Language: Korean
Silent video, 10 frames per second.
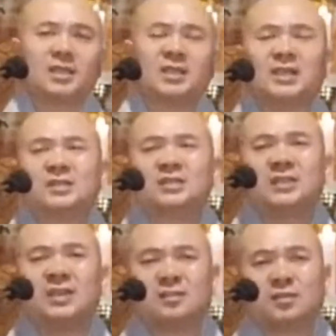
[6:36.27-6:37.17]

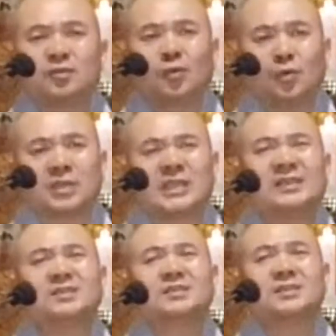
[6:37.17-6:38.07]
기근이 들고
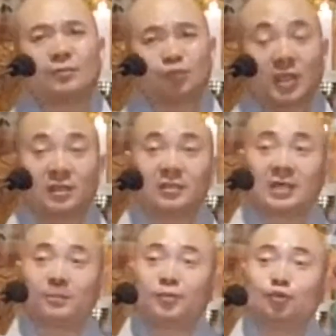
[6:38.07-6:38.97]
기근 때문에
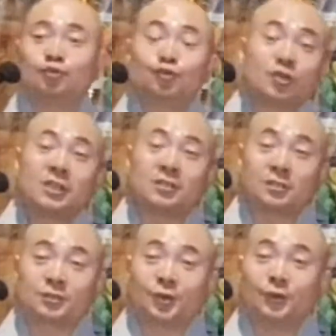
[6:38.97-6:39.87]
그러니까 흉년이
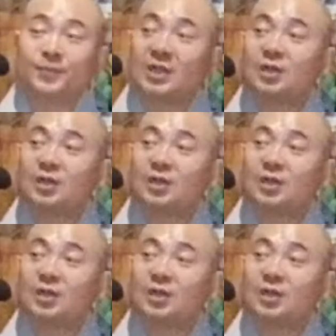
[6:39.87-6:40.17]
들었어요.